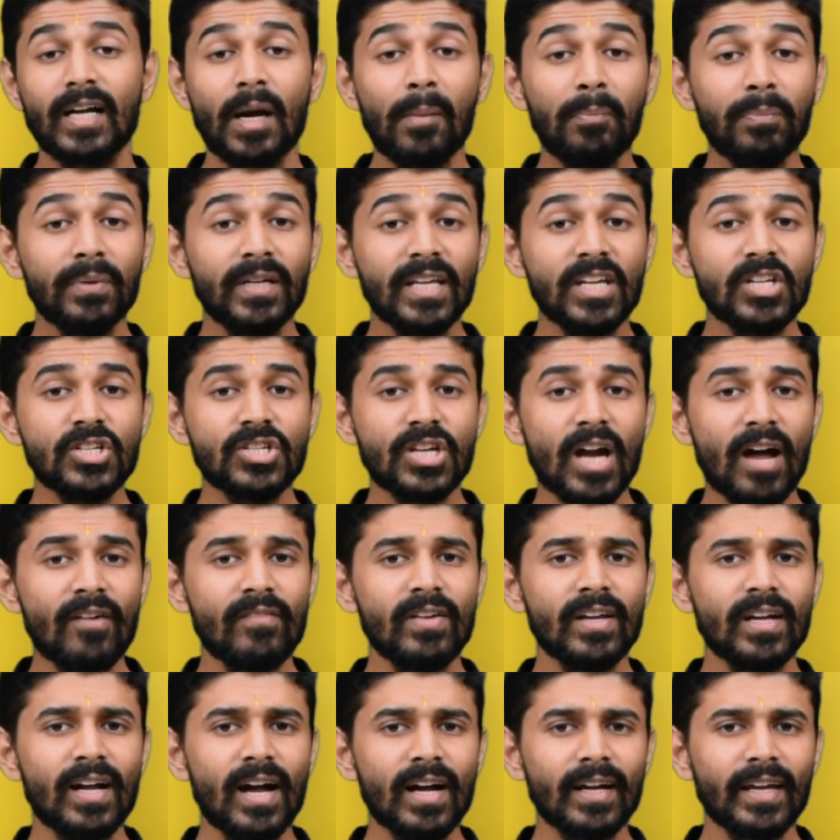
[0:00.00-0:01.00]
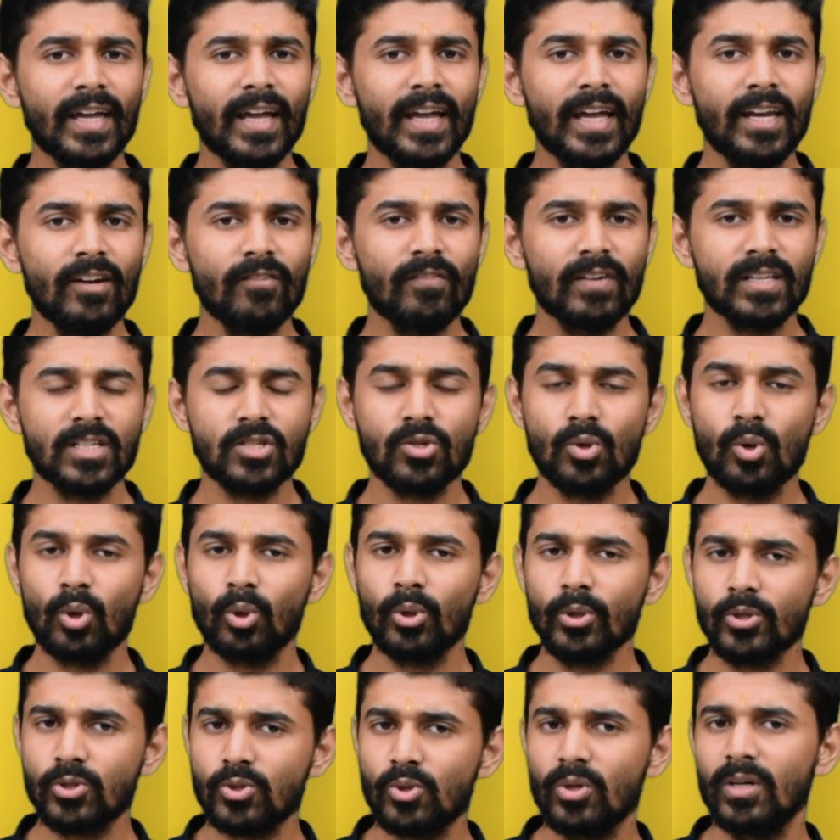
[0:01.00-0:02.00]
कपटी श्राविका के इन वचनों
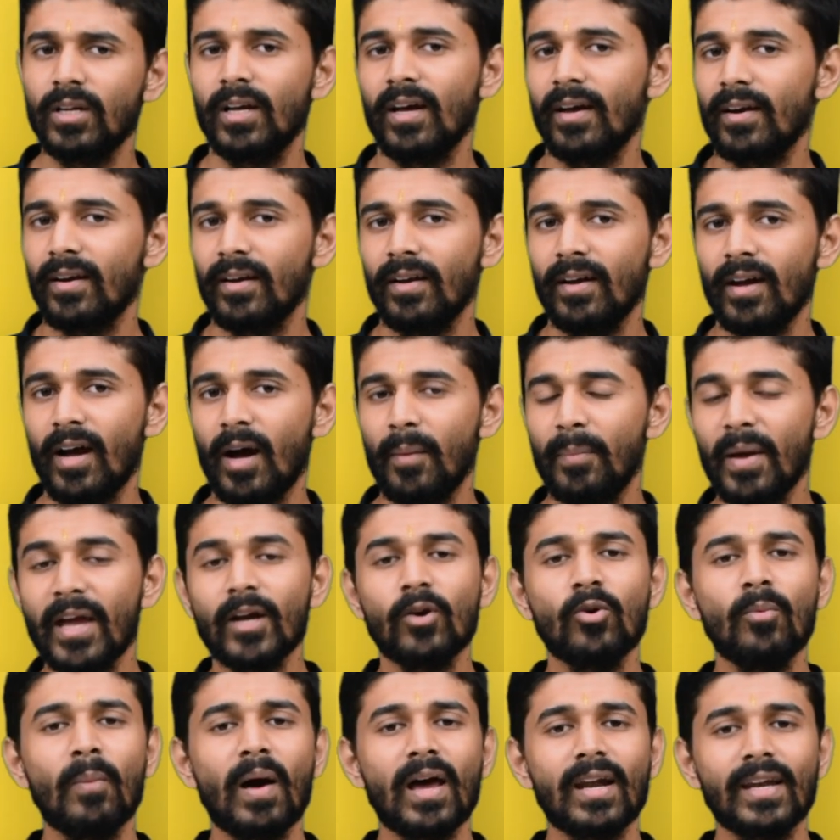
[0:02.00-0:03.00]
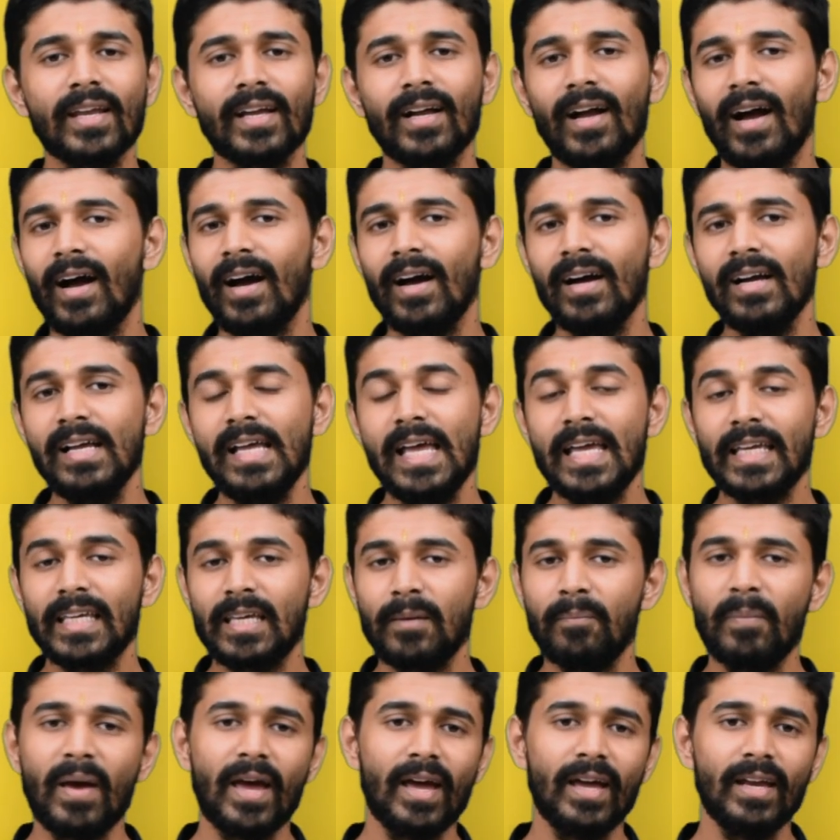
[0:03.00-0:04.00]
को सुनकर अभय कुमार ने कहा
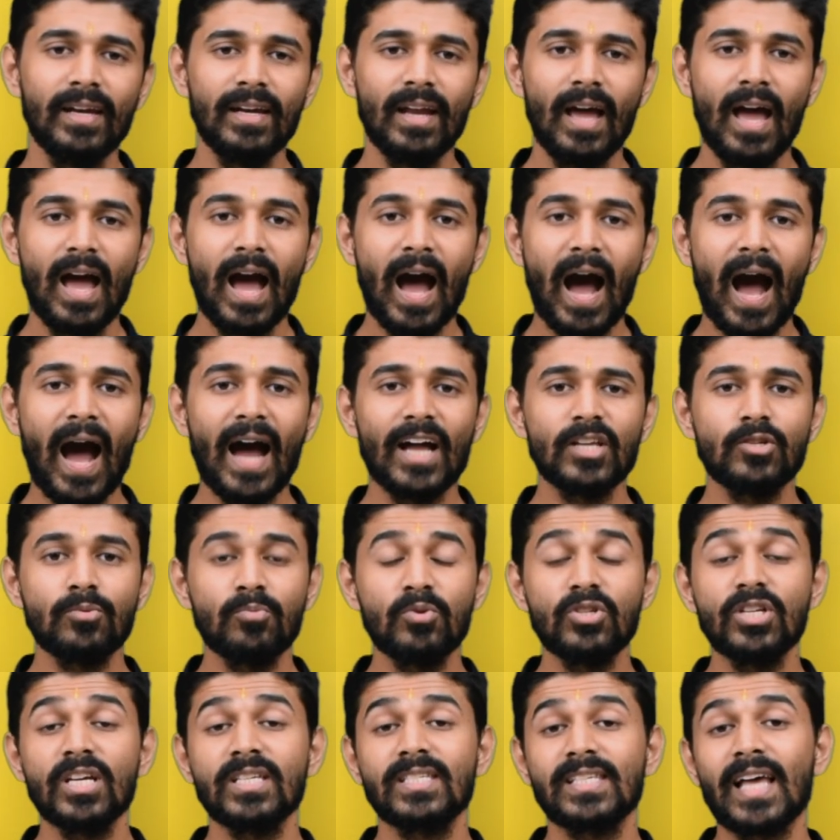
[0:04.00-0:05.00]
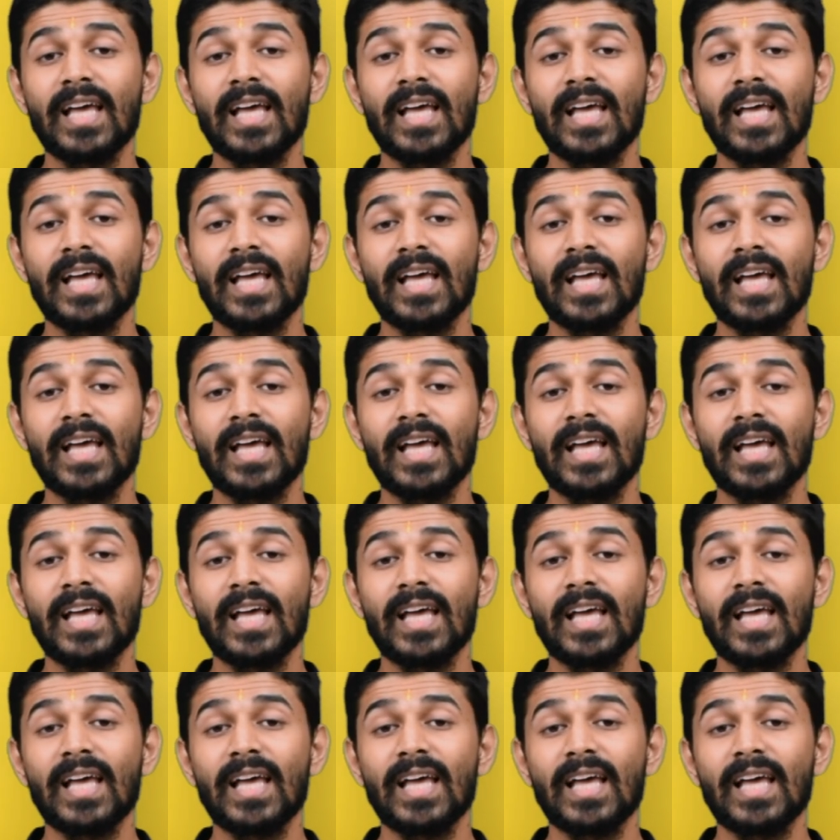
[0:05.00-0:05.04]
कि बहन आज मुझे